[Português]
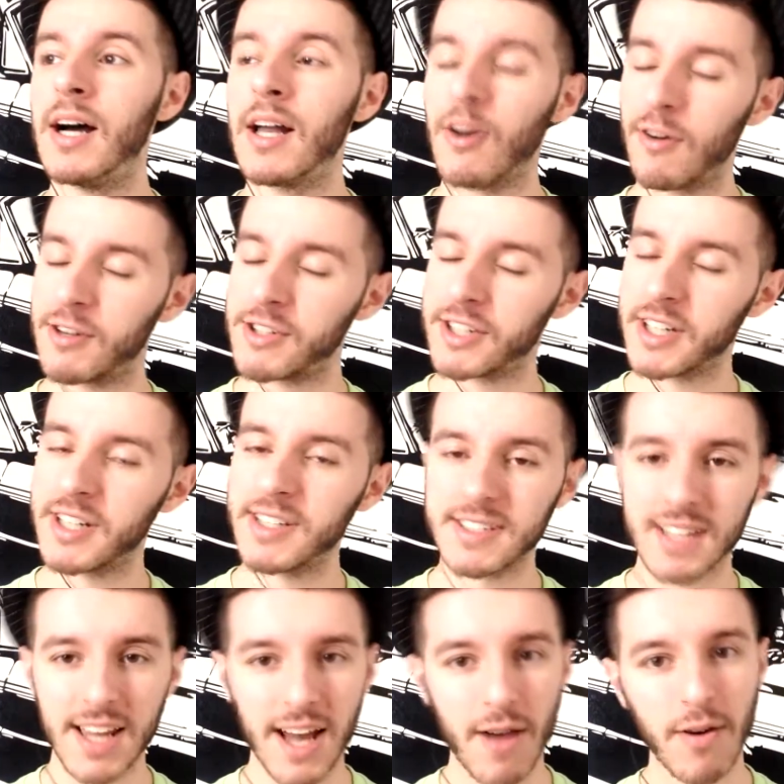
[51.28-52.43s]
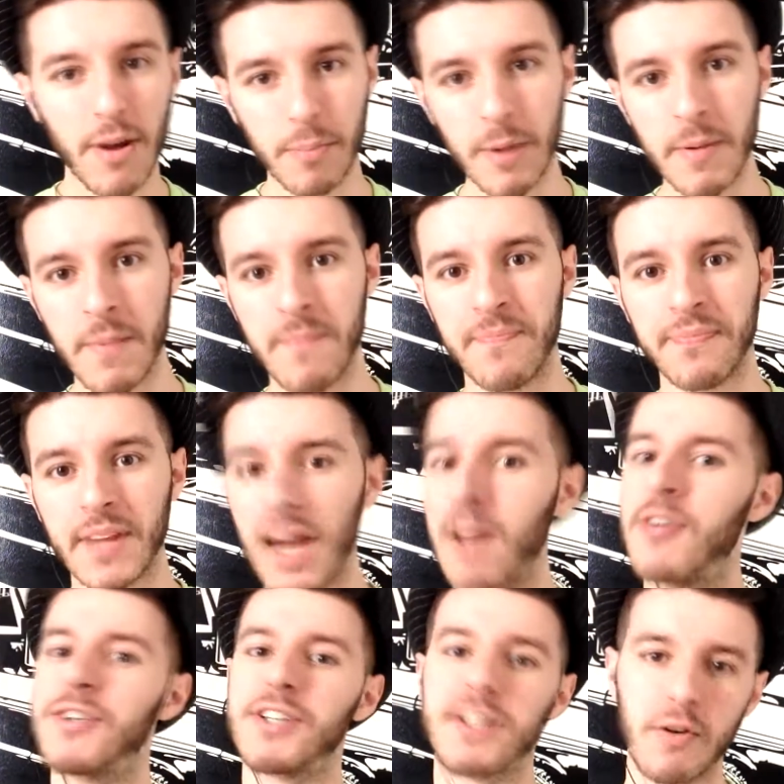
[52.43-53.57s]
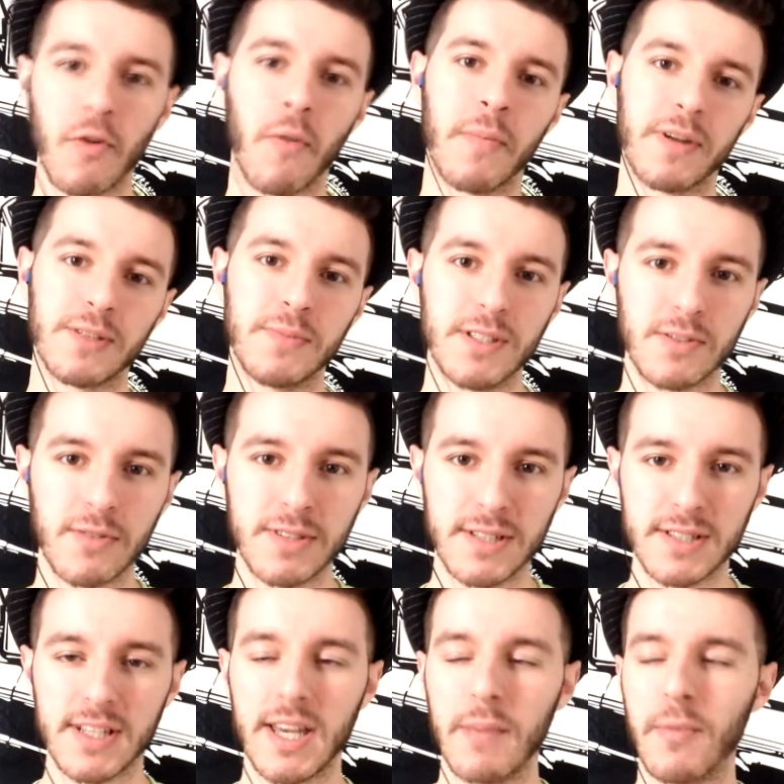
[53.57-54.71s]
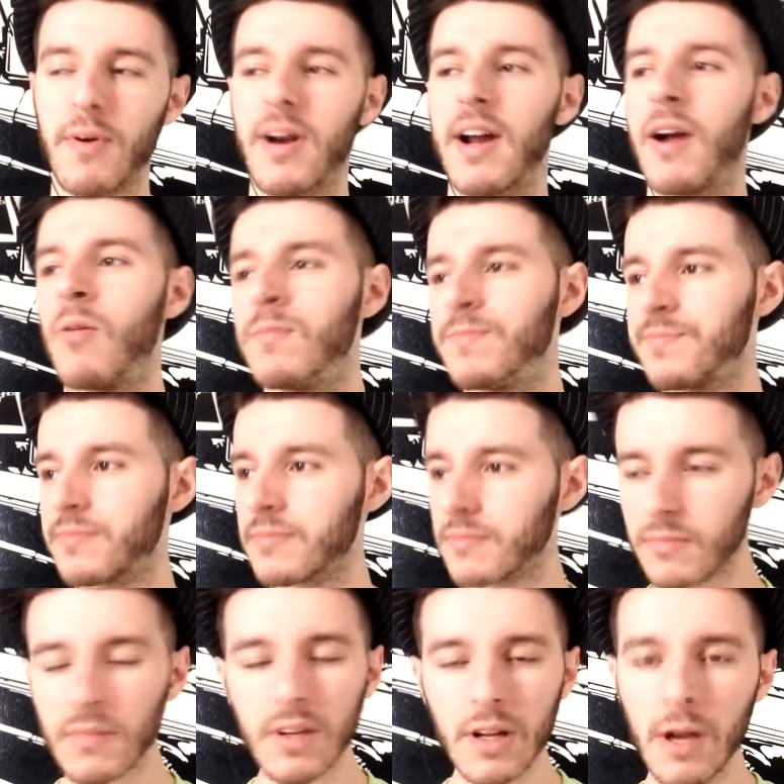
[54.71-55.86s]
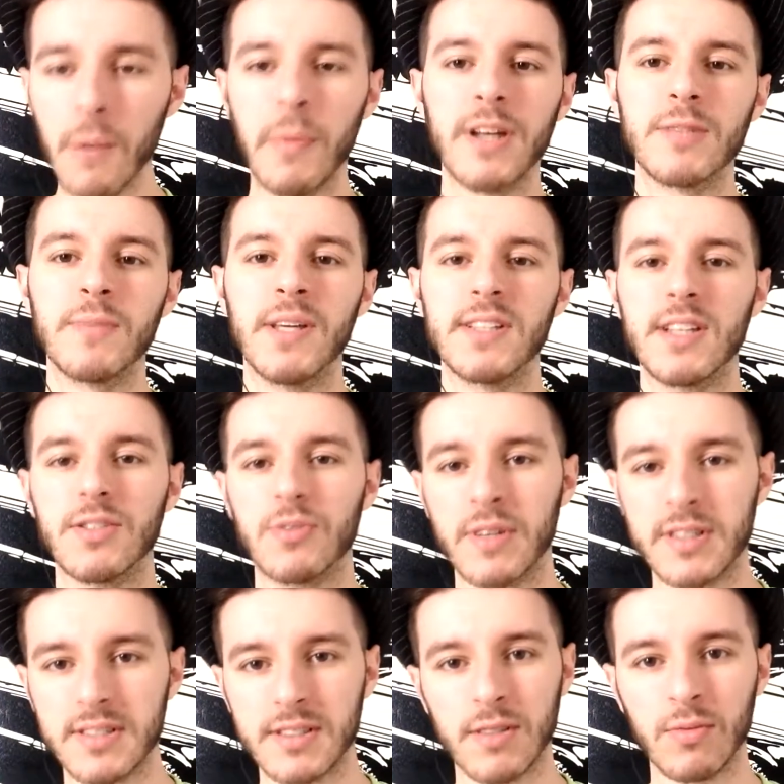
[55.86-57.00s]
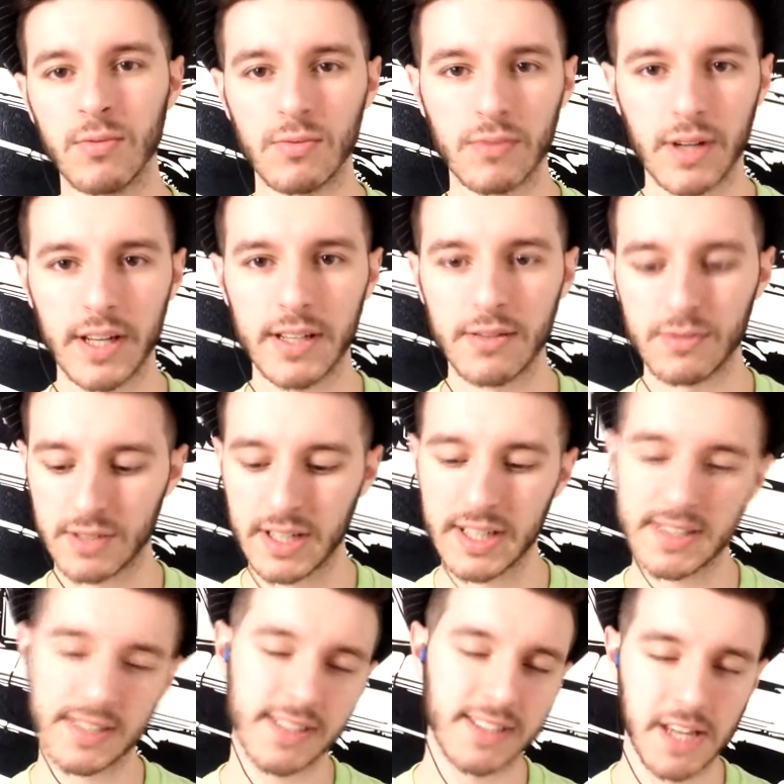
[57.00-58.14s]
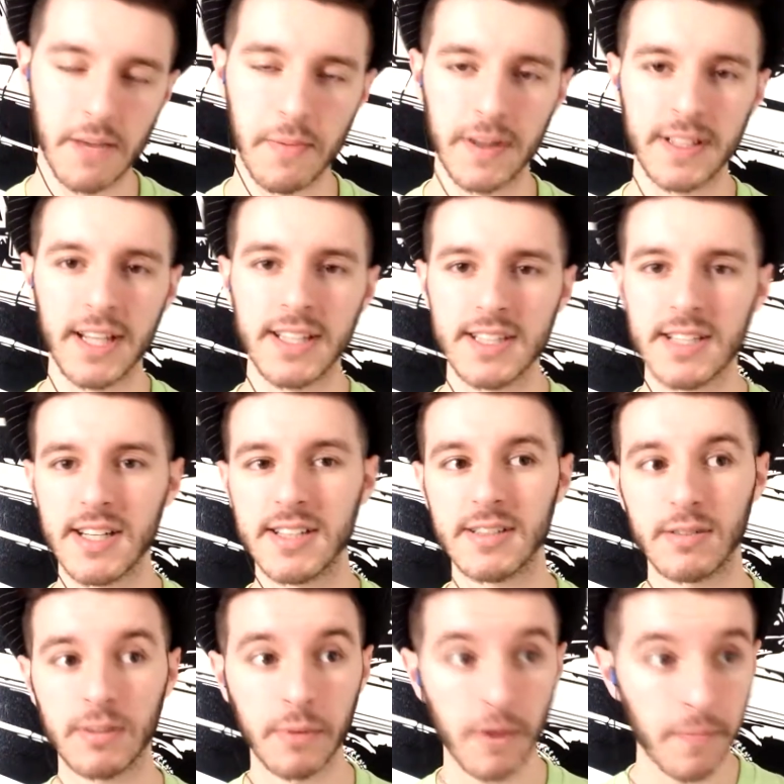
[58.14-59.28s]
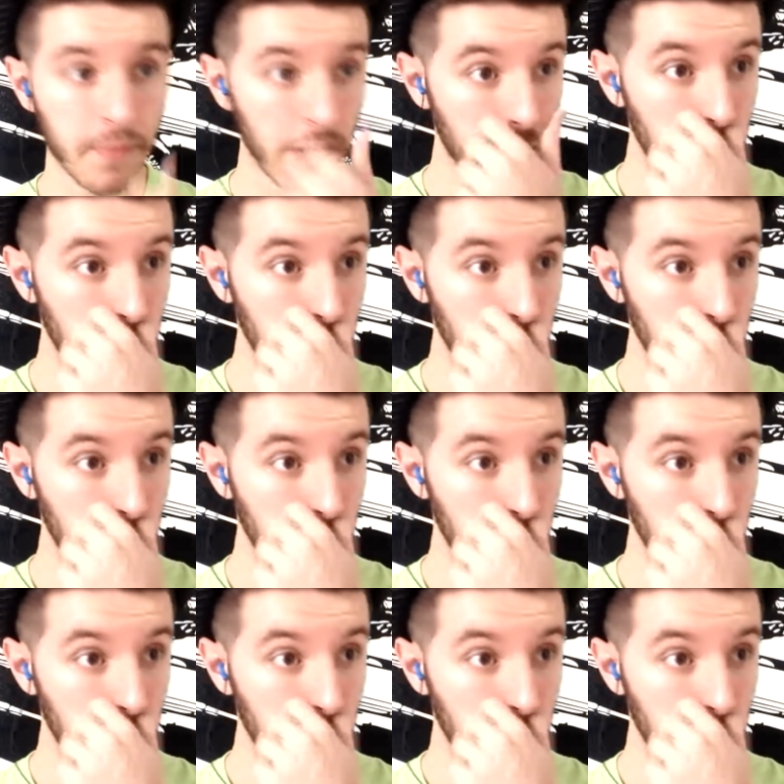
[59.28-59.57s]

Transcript: Loja Salarroca Premium. A loja que eu compro as minhas coisas aqui pro canal, para as minhas sessões. Estão aí os links sempre na descrição, demorou?